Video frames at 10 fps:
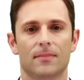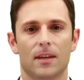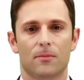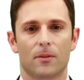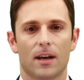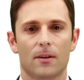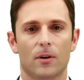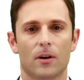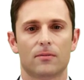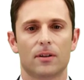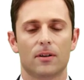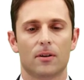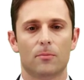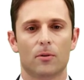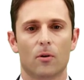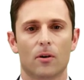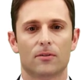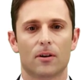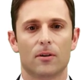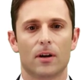इसका ऐतिहासिक महत्व और
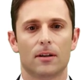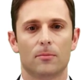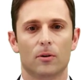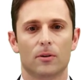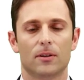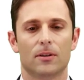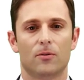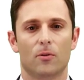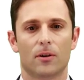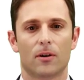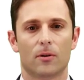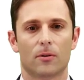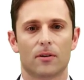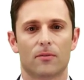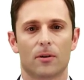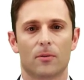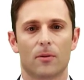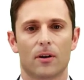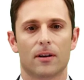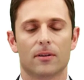सौंदर्य दोनों ही इसे एक अनोखा स्थल
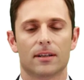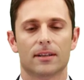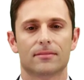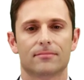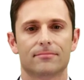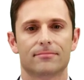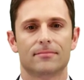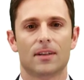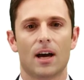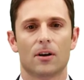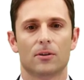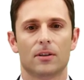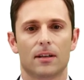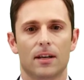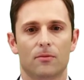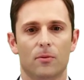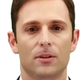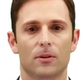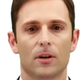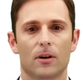बनाते हैं आइए इस
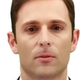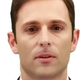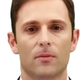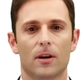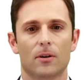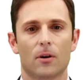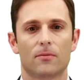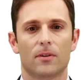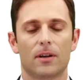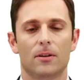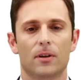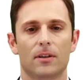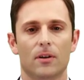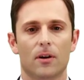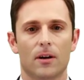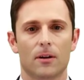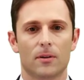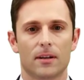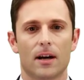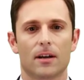वीडियो में हम इस ऐतिहासिक किले की गहराइयों
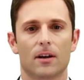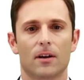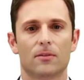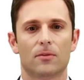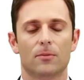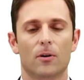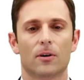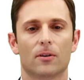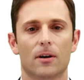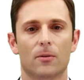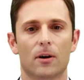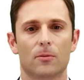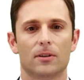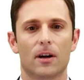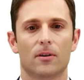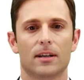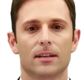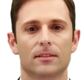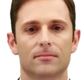में जाएं और इसकी गौरव गाथा को जानें